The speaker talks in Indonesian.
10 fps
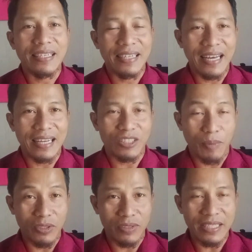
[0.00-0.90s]
Nah,
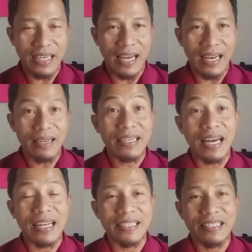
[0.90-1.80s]
Sobat Sosial,
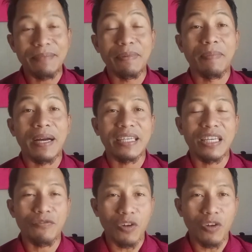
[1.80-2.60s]
kali ini berbagi